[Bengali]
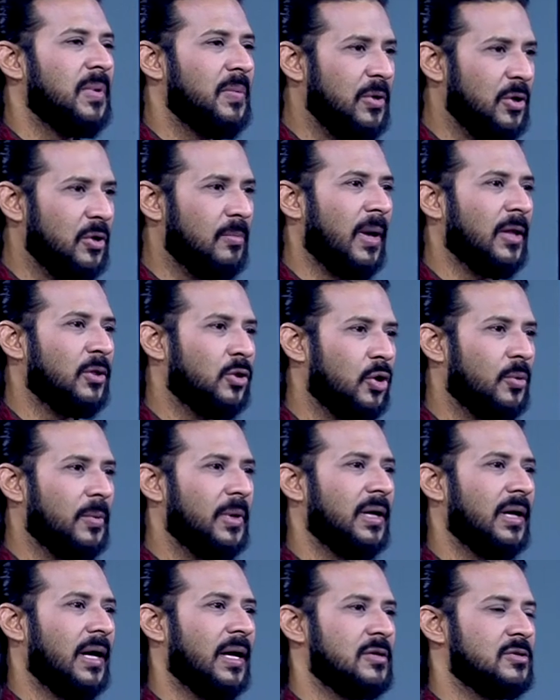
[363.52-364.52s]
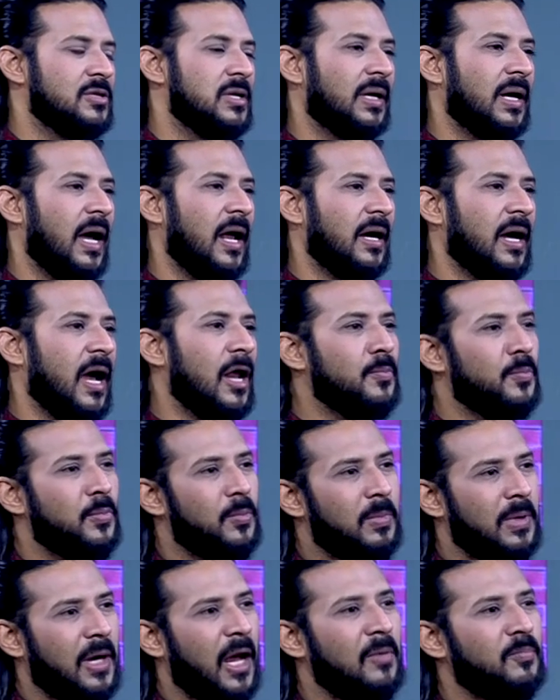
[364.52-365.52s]
বিভিন্ন মাধ্যমে আসলে কান
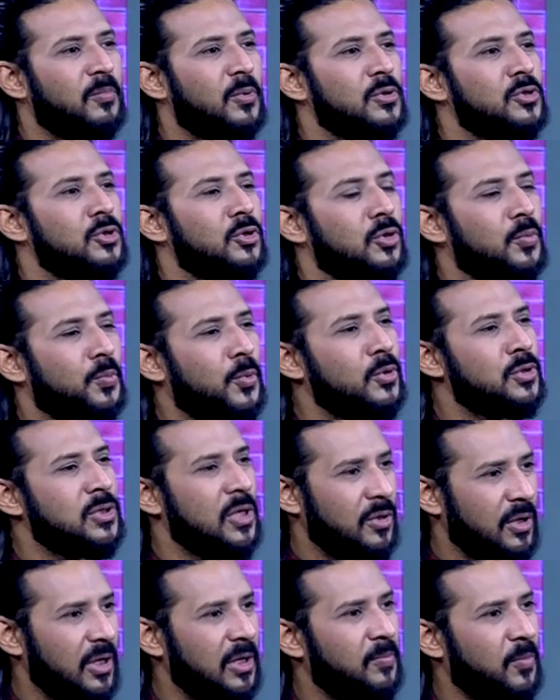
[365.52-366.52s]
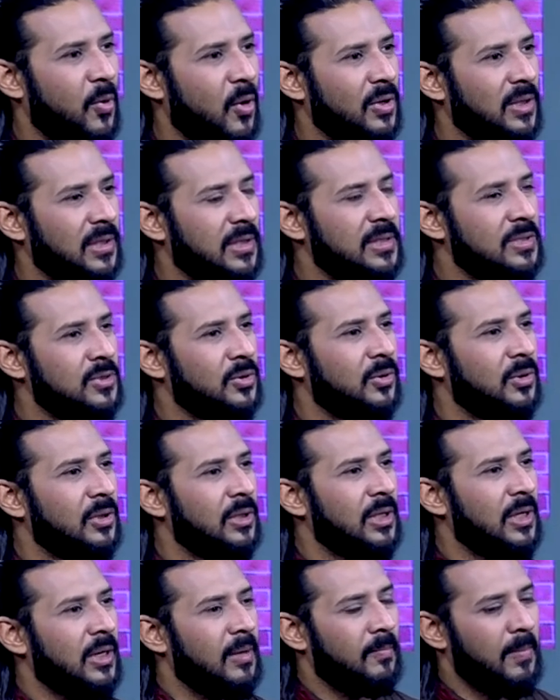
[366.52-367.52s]
কান পর্যন্ত পৌঁছানোটা ইম্পর্টেন্ট যে
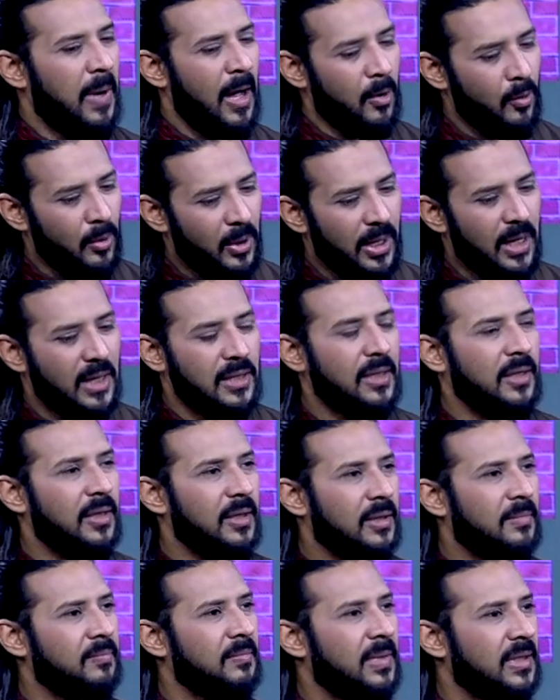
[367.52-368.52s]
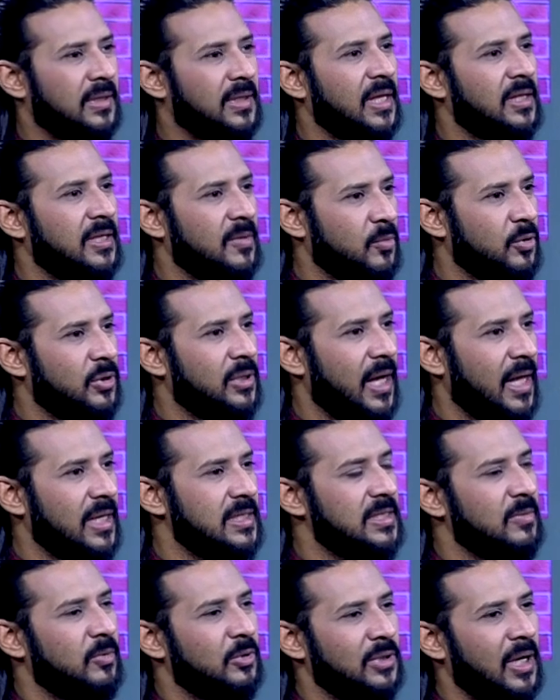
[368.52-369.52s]
ভালো লাগাটা তাদের মধ্যে
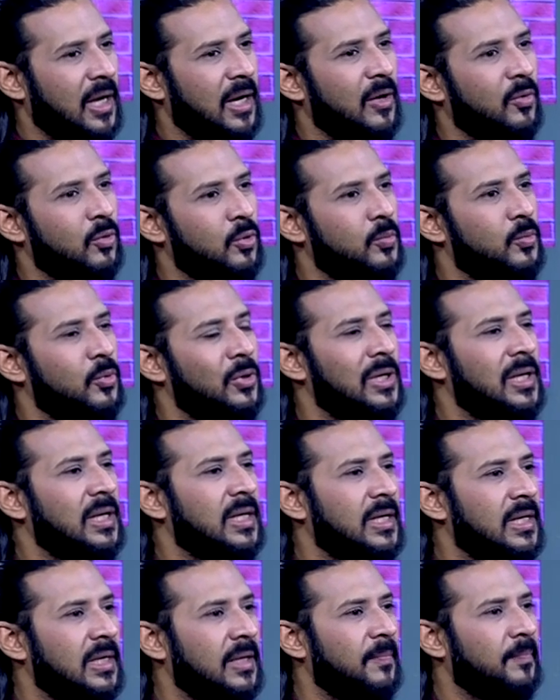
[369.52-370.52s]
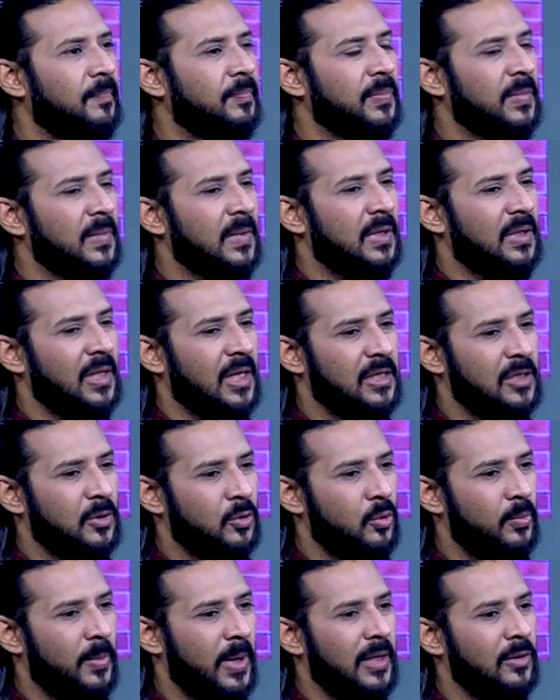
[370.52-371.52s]
আছে এবং তারা খুব উইলিংলি তাদের
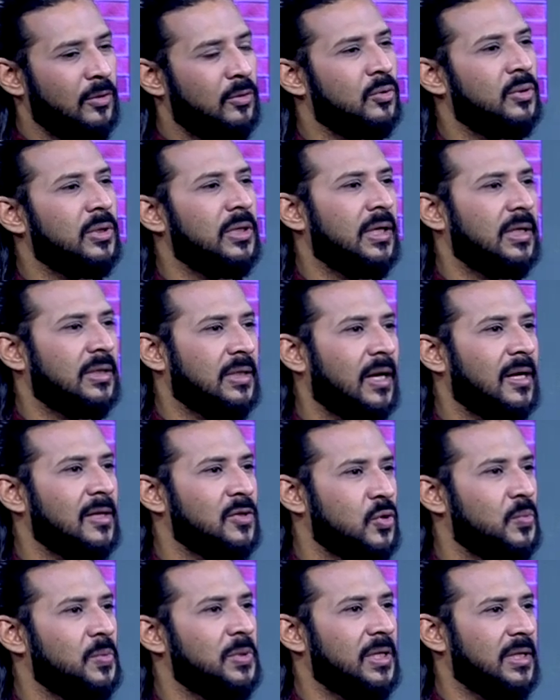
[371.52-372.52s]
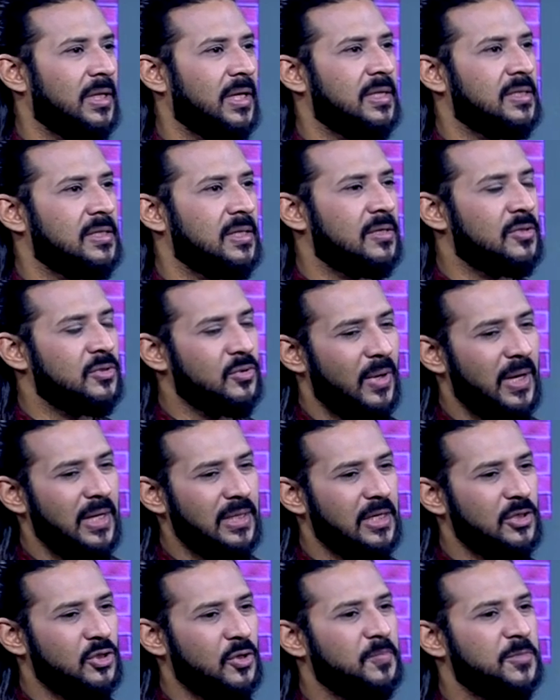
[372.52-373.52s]
খুব এন্থু নিয়ে তারা ছবিটা দেখছে সো
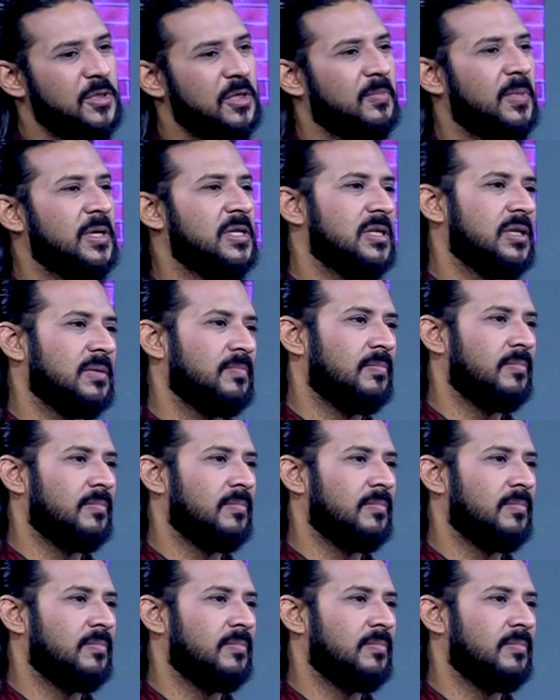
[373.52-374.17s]
এটা সবচেয়ে বেশি